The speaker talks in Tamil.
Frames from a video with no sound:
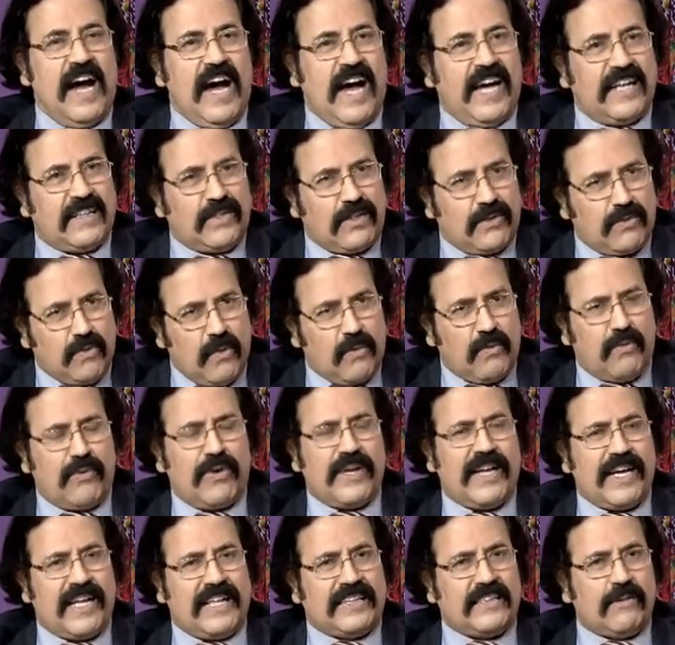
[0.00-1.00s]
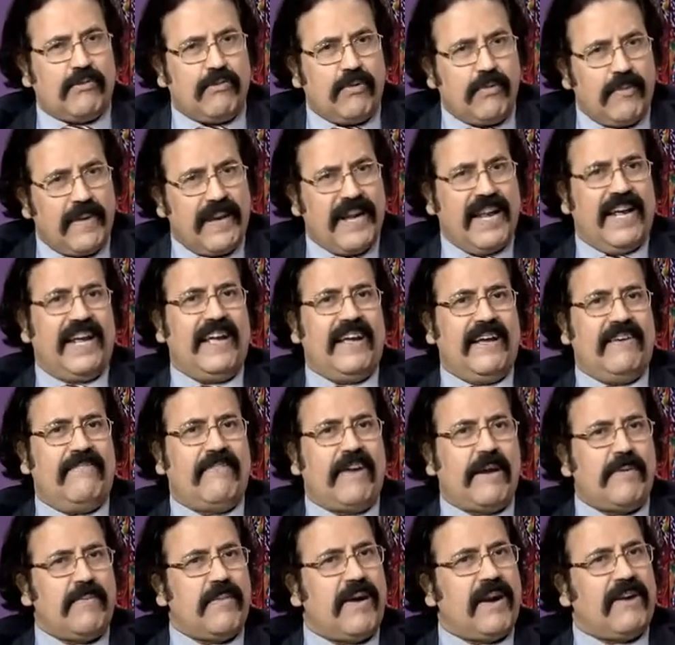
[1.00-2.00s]
அதுக்கு கூடிய அந்த உபரி
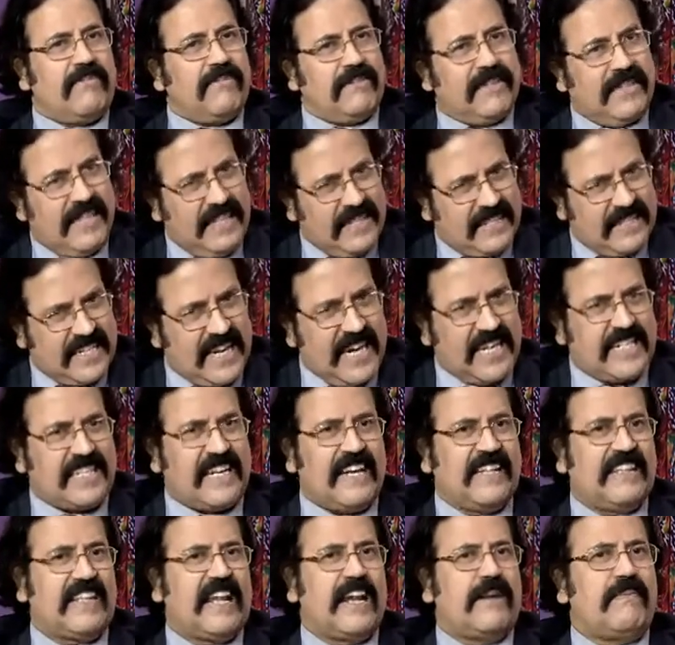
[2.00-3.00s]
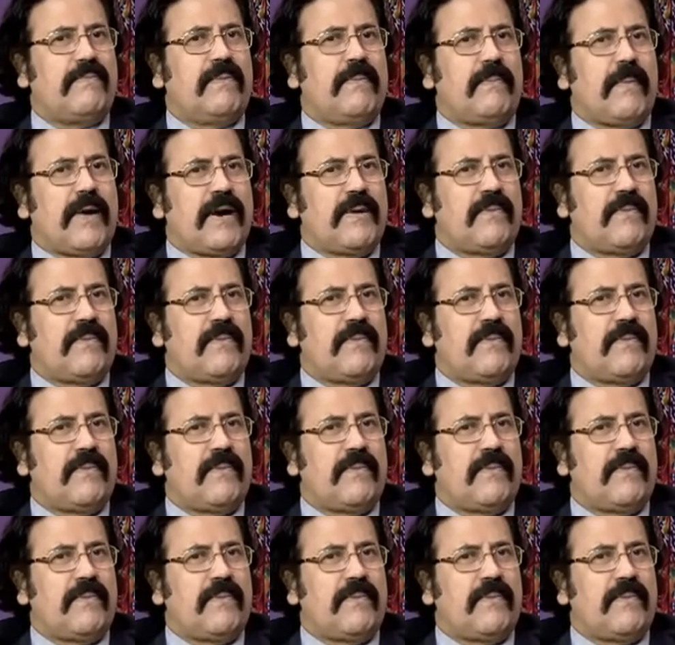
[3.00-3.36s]
வருமானம் வந்து ஸ்டேட்ஸில் தான் நம்ம பண்ண